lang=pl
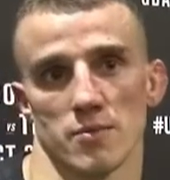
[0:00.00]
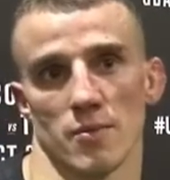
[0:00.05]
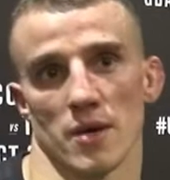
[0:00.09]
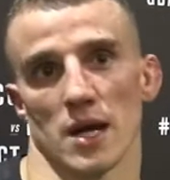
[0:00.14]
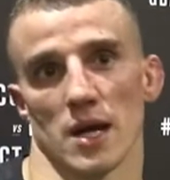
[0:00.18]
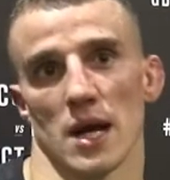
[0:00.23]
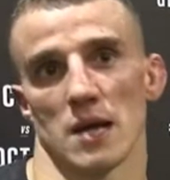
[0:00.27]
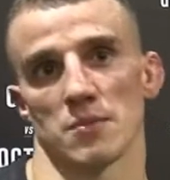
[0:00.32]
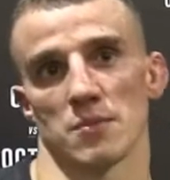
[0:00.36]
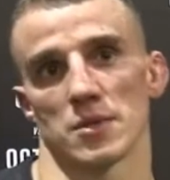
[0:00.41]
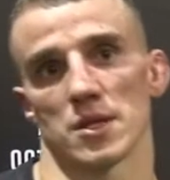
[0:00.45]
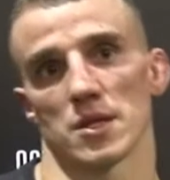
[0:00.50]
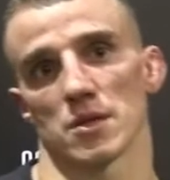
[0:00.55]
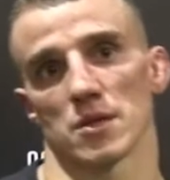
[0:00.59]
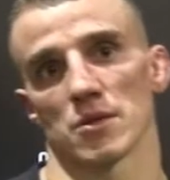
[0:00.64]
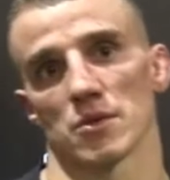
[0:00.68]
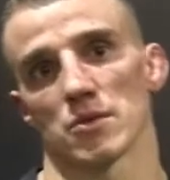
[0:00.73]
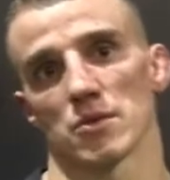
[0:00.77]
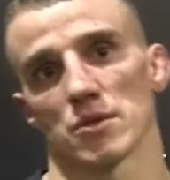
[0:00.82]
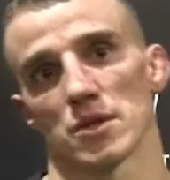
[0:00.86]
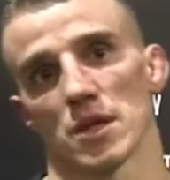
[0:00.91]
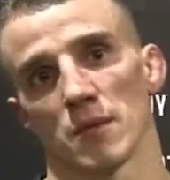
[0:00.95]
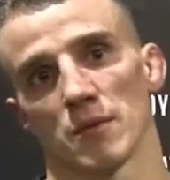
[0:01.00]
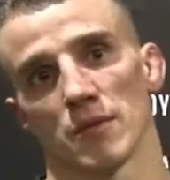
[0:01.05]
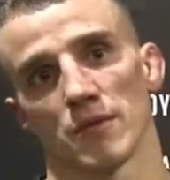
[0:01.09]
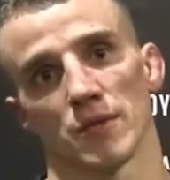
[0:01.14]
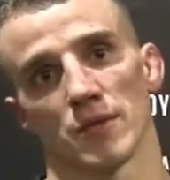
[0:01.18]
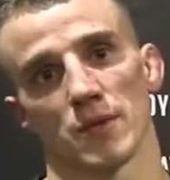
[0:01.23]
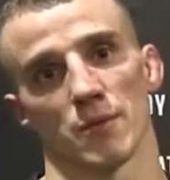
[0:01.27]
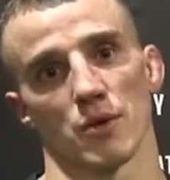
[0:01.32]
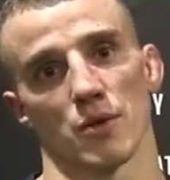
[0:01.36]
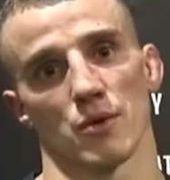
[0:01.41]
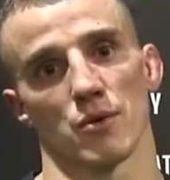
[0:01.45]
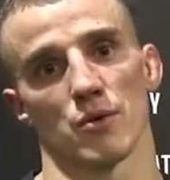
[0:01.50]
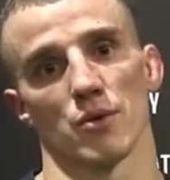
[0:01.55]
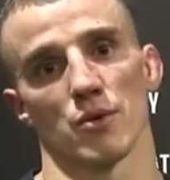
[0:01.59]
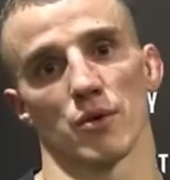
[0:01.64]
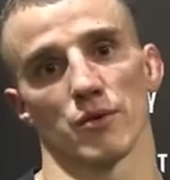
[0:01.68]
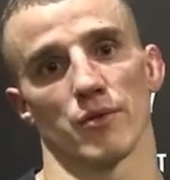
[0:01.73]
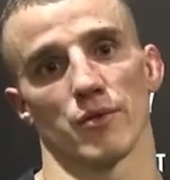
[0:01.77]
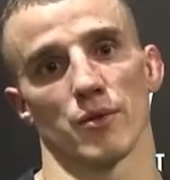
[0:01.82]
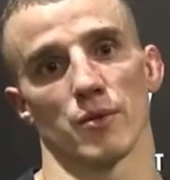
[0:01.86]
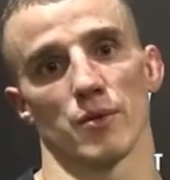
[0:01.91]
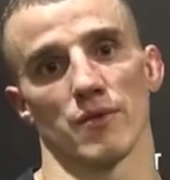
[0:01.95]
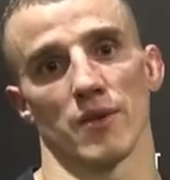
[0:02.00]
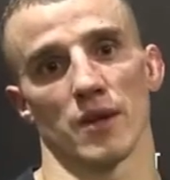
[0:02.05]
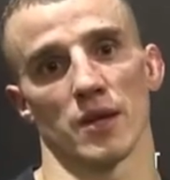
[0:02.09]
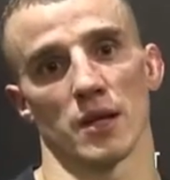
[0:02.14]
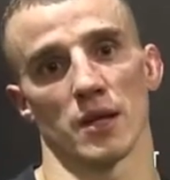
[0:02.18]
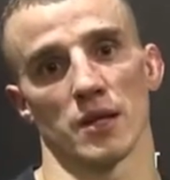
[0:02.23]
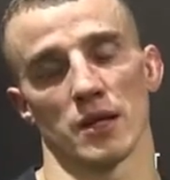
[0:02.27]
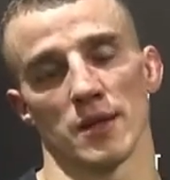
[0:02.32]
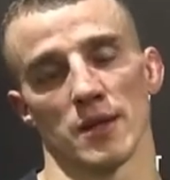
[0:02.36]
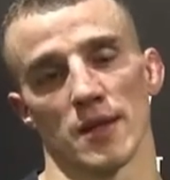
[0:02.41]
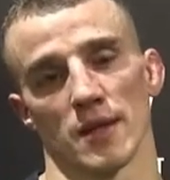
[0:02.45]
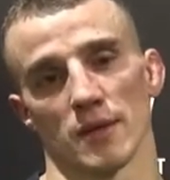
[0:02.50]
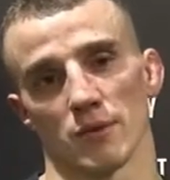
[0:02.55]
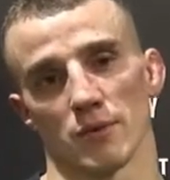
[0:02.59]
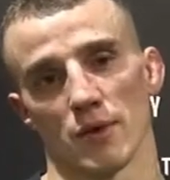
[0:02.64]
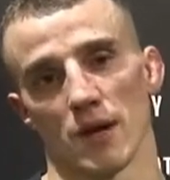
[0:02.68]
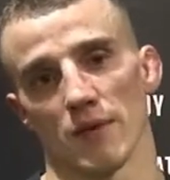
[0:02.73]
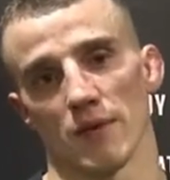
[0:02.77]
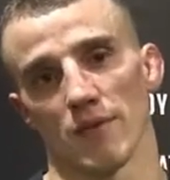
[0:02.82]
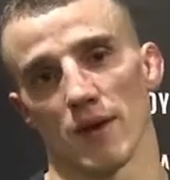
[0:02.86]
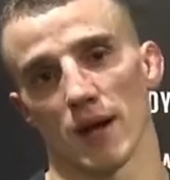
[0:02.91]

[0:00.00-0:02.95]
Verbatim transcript: zmagałem się z kontuzjami w tym roku, odwoływana jedna, druga